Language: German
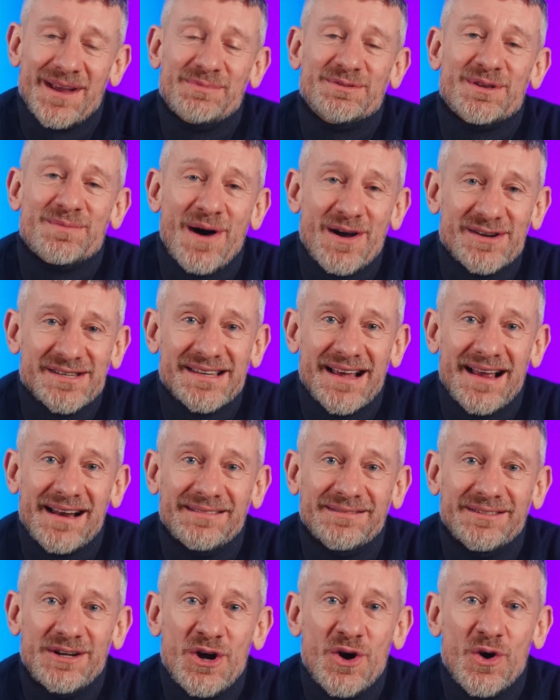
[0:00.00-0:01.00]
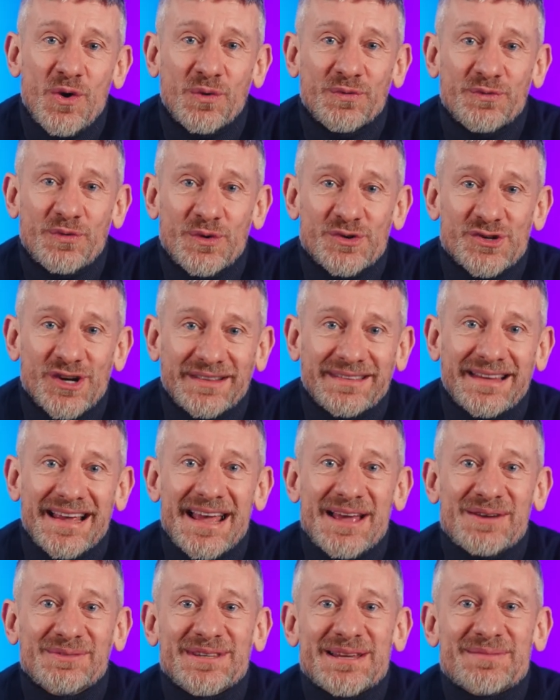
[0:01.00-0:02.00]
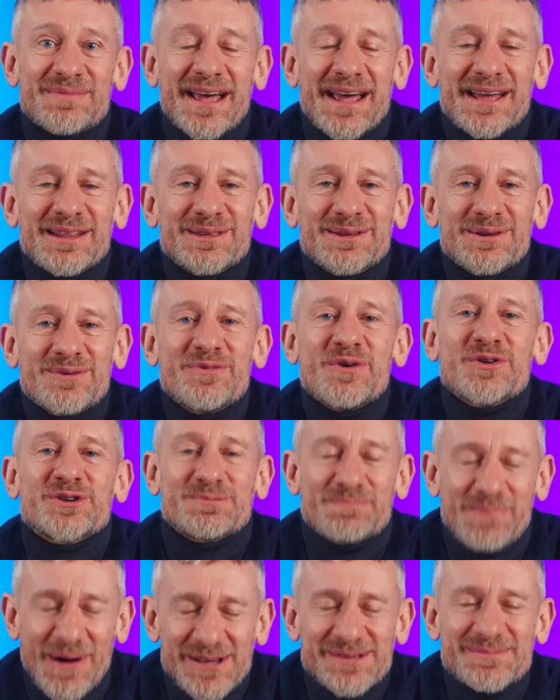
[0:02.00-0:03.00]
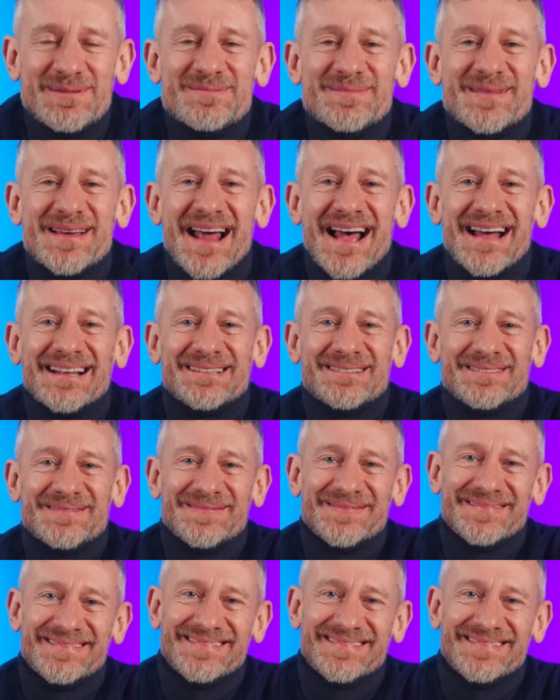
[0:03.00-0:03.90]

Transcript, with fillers: Ich bin Marcel und wünsche dir und deinem Kind viel Spaß mit dem Gerät.